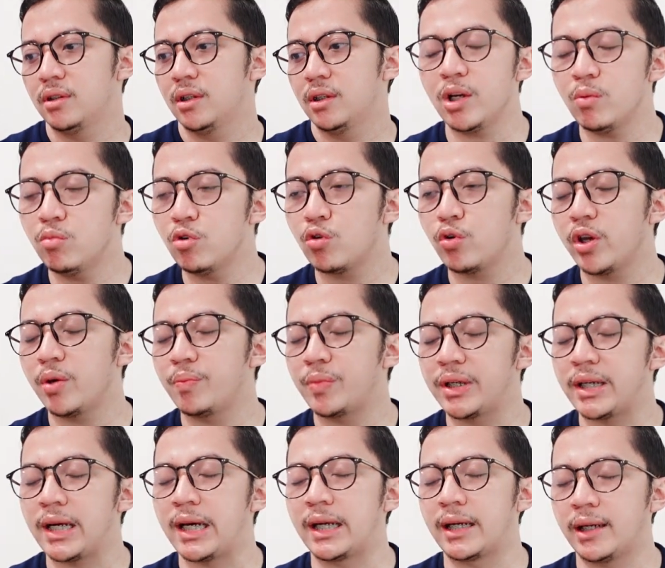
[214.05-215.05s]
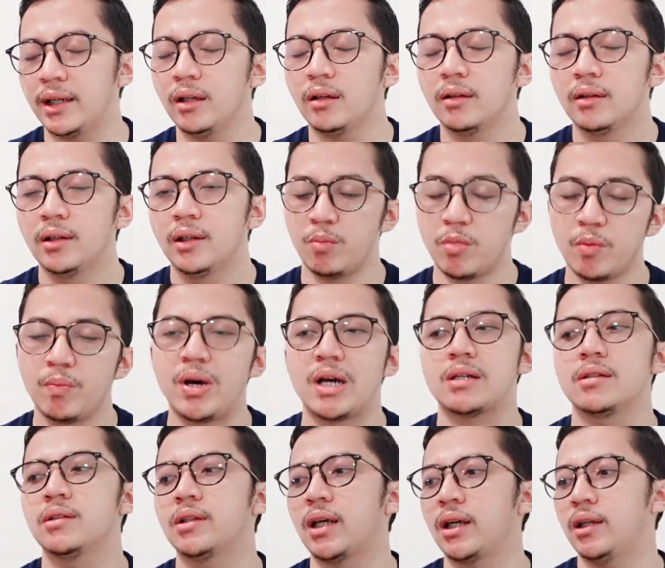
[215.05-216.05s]
Ada buku yang menarik yang
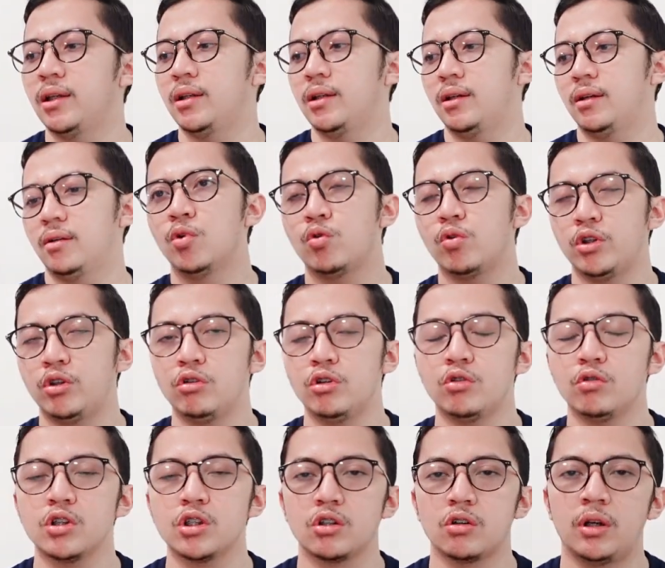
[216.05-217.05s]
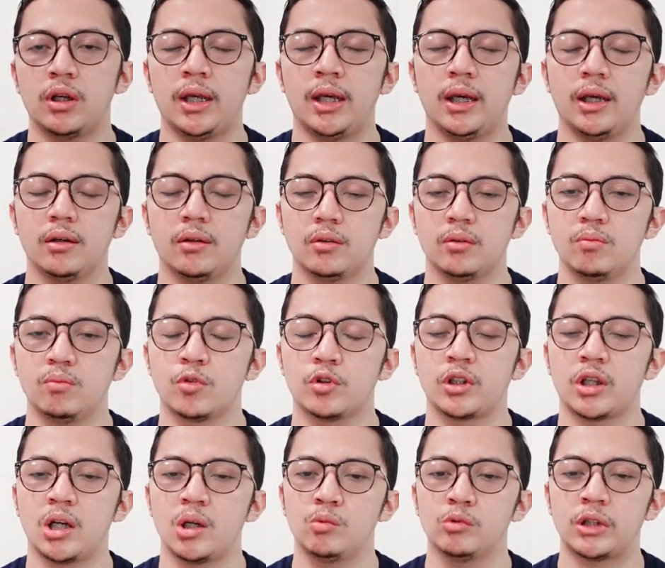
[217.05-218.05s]
membahas tentang ini. Buku itu ditulis oleh
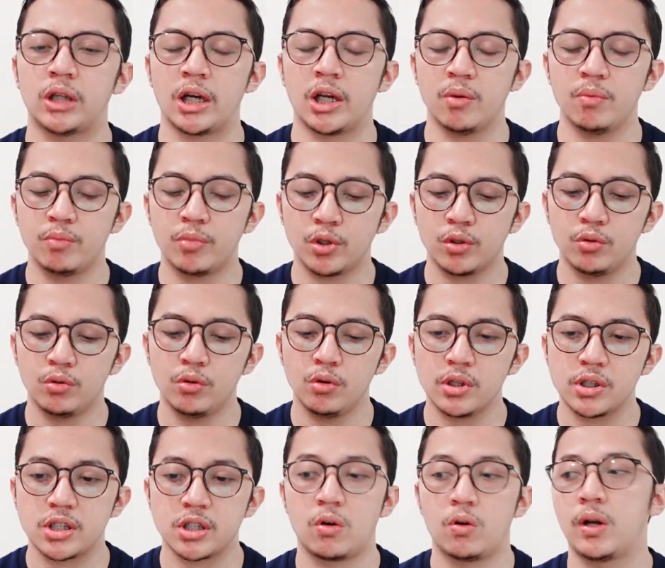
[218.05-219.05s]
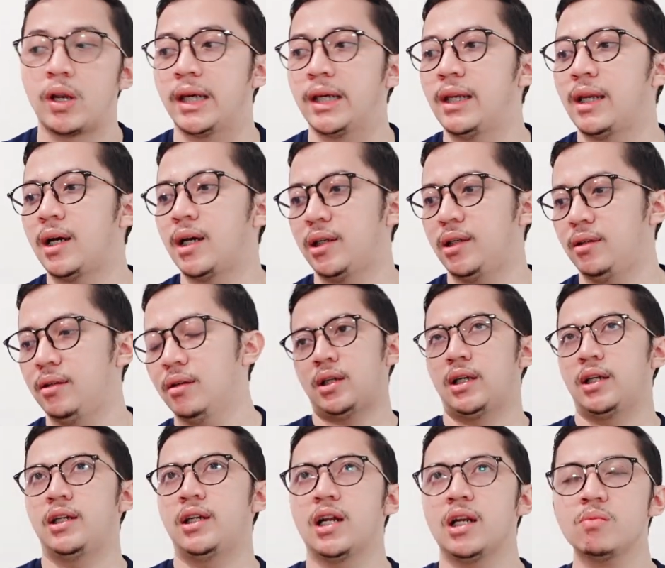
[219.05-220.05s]
Murtada Mutahari yang berjudul Sekolah Ilahi. Nah,
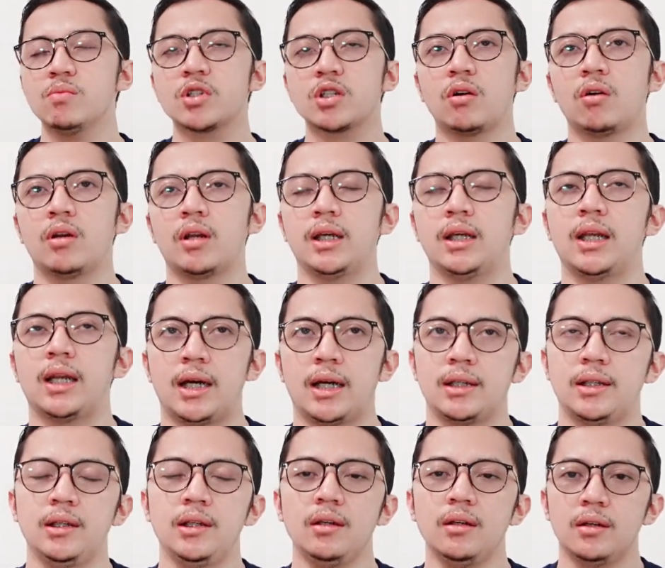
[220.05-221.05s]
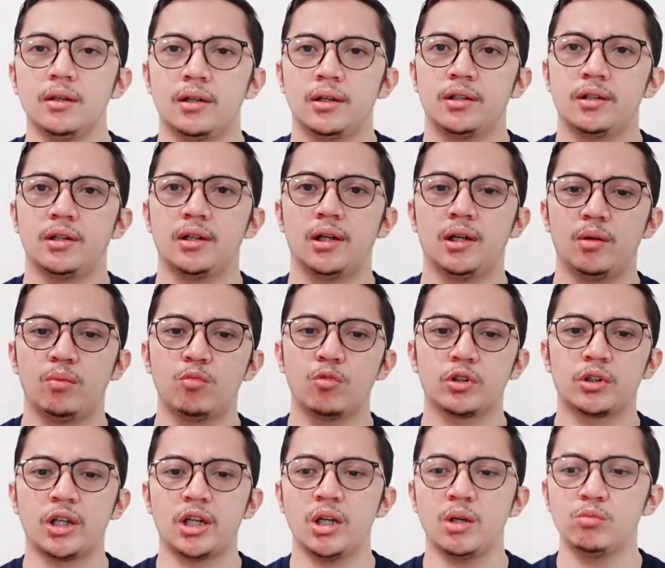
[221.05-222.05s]
di dalam Sekolah Ilahi, eh,
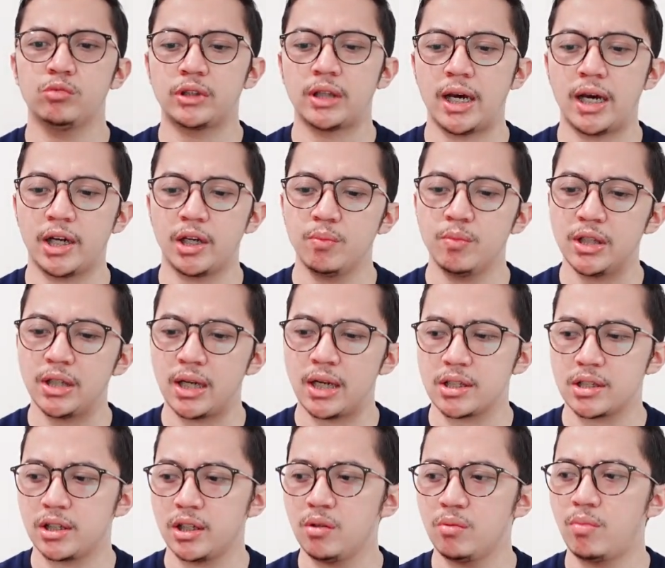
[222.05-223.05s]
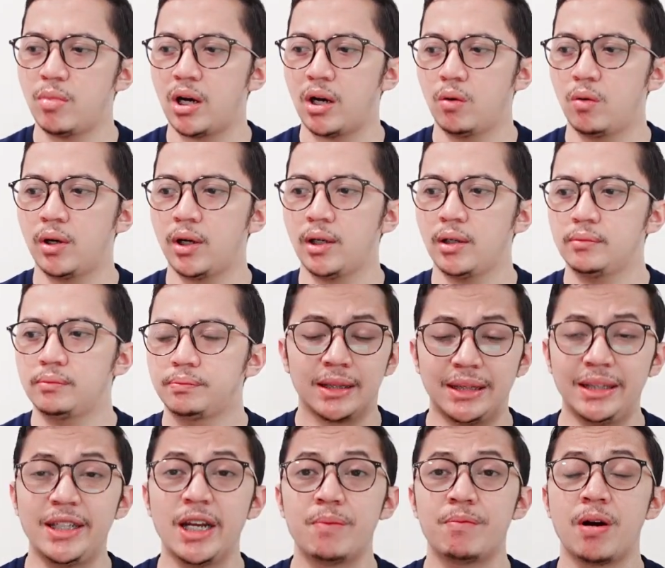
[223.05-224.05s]
Murtada Mutahari menjelaskan bahwa
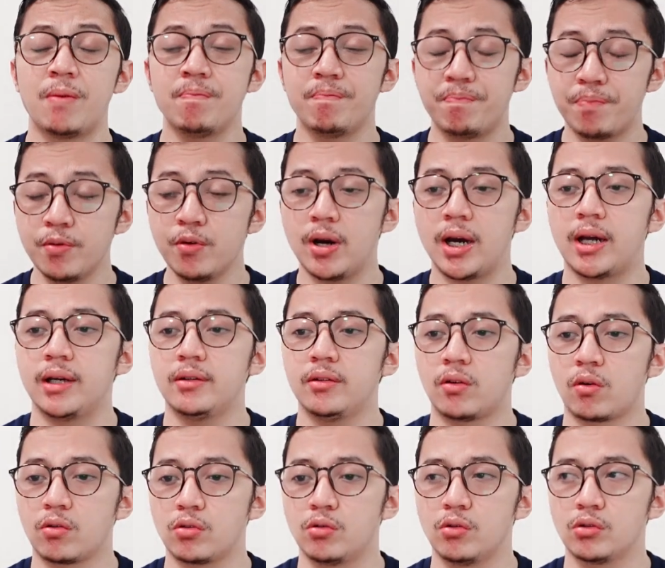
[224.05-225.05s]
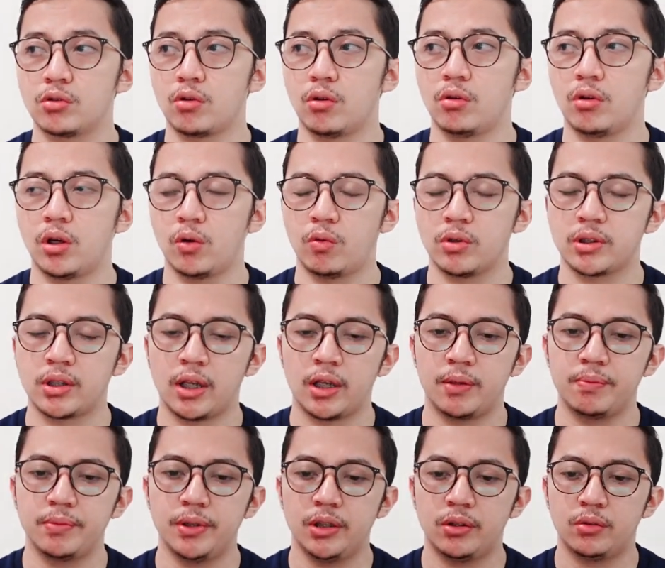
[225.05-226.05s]
ketidakmampuan Rasulullah
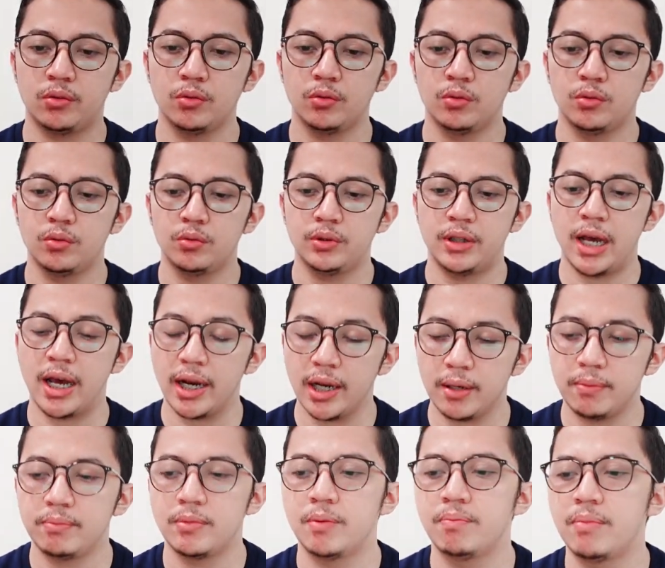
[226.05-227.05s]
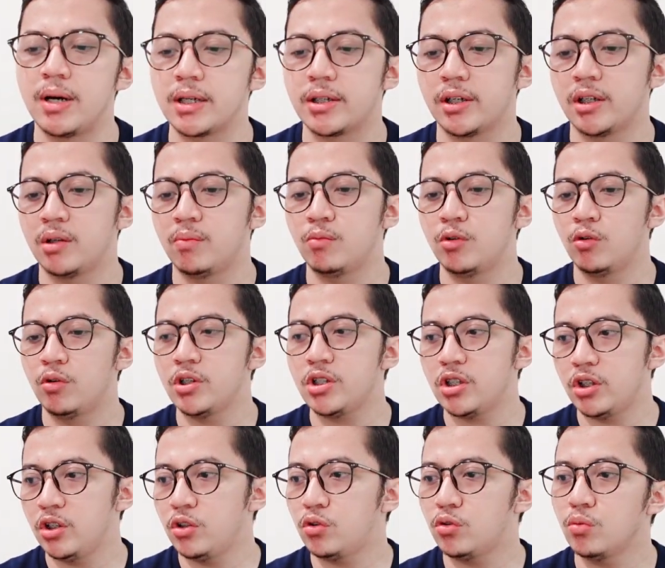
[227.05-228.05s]
SAW itu dalam membaca dan
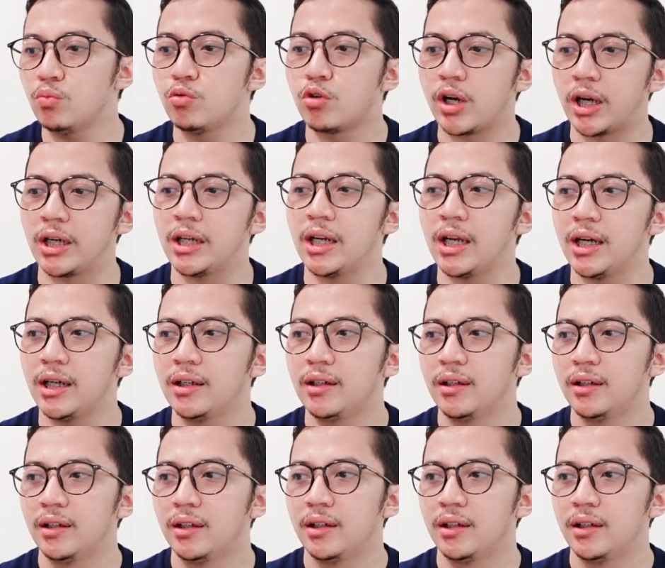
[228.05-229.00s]
menulis itu bukanlah